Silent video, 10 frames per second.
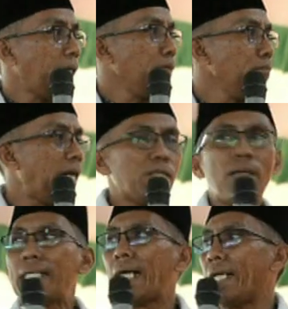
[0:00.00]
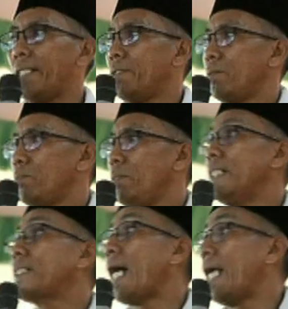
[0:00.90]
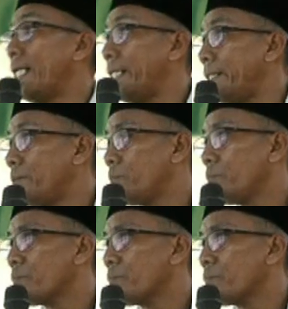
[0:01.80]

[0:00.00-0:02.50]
tak deman makai misal nih